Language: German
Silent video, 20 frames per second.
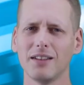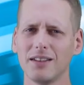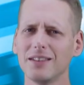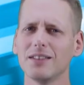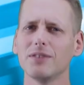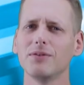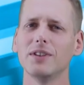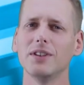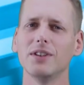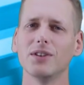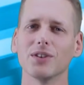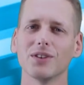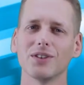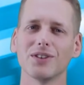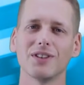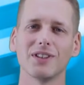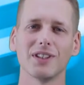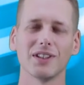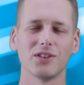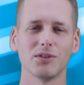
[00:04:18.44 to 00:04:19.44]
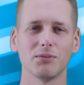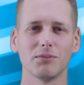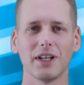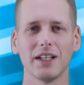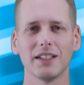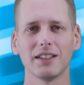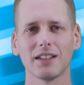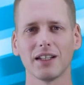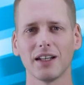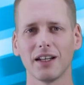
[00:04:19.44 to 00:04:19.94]
Diese Videos sollen dazu
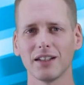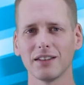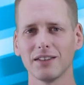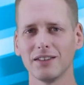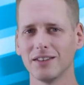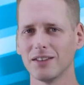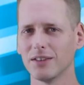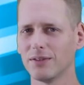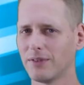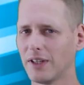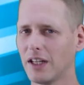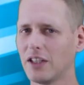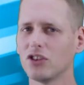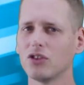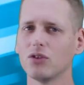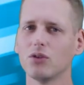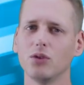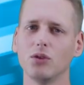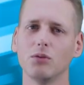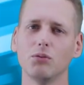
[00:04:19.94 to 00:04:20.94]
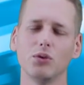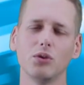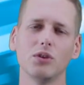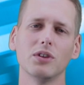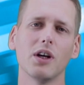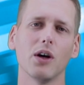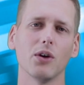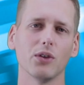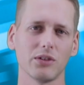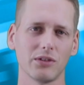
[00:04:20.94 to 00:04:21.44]
beitragen, diese falschen
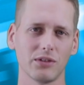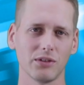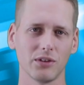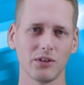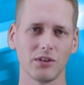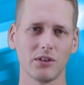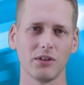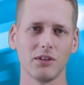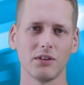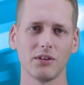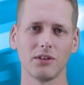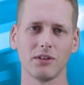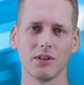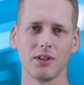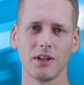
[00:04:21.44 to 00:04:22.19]
Hundemythen auszurotten,